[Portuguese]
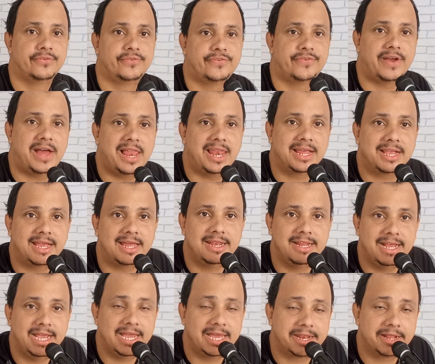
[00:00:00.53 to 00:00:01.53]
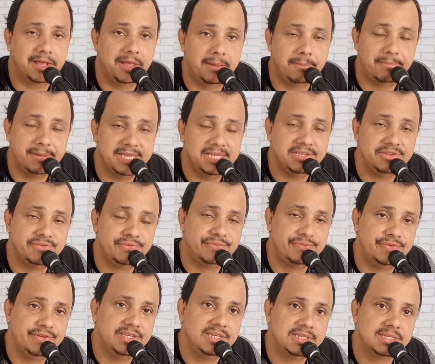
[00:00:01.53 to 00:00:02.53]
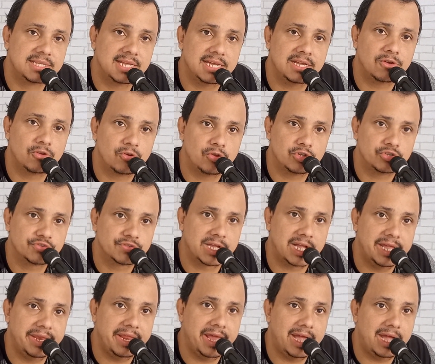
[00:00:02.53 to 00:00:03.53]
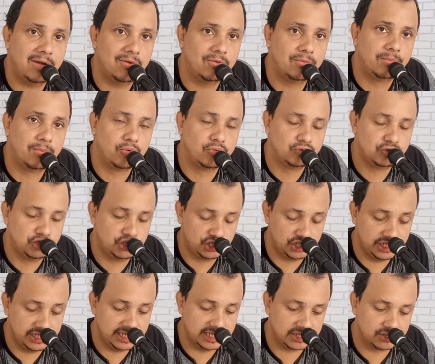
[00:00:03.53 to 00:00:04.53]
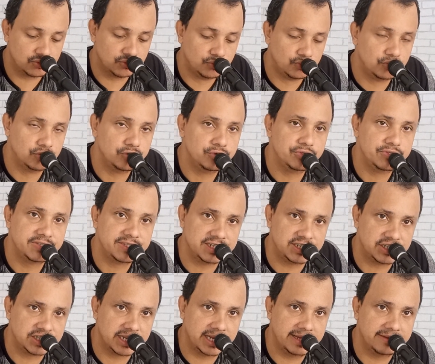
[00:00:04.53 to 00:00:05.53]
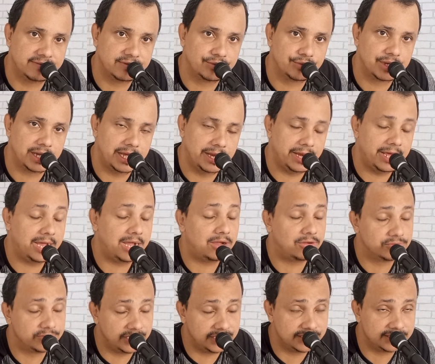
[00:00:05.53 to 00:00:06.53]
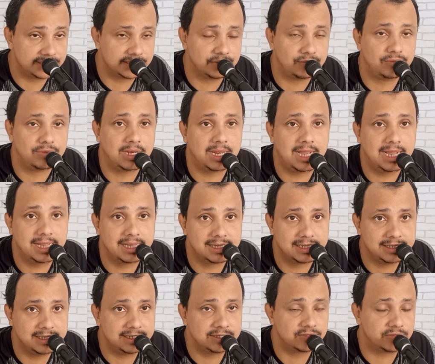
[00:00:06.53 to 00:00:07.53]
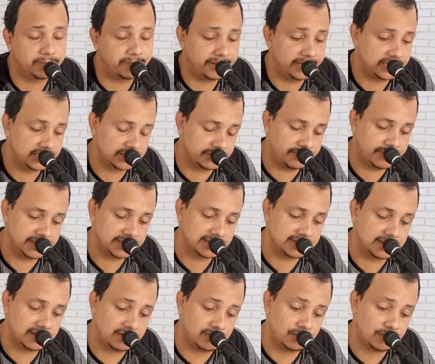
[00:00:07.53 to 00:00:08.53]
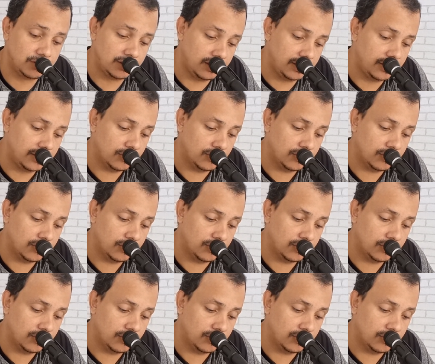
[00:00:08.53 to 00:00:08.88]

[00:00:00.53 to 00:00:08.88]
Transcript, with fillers: Fala galera, bem-vinda ao nosso canal. Bom dia a todos. Se inscreva no canal, deixe seu like, deixe sua participação.